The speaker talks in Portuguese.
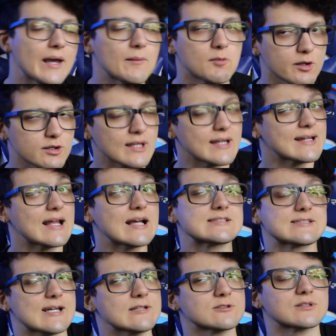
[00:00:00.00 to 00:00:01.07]
E é muito
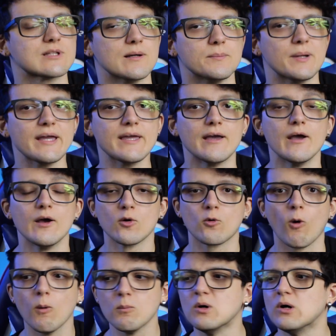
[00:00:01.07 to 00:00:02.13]
engraçado também
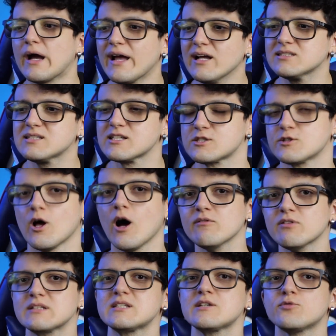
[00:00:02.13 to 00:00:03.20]
como essas
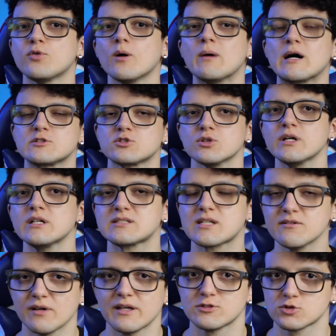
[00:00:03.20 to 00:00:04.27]
novas informações
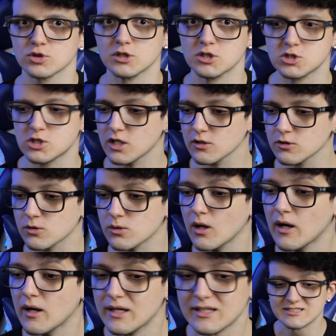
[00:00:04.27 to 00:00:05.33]
que vêm surgindo
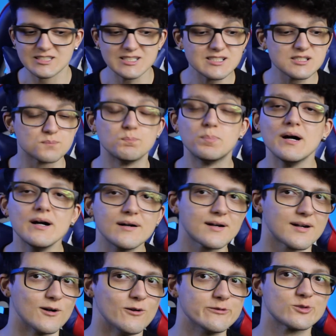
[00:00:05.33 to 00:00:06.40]

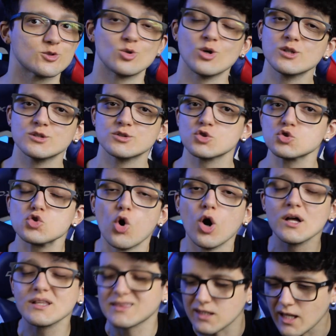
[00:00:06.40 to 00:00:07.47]
desbancam todos os
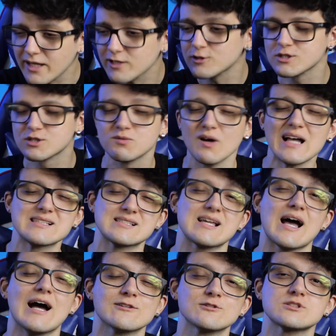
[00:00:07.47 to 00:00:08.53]
roteiros
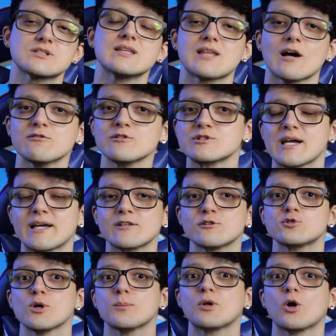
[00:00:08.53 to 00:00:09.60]
vazados que estavam saindo
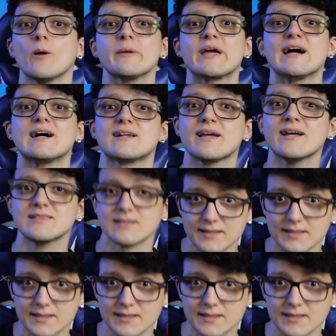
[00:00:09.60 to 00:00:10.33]
sobre Homem-Aranha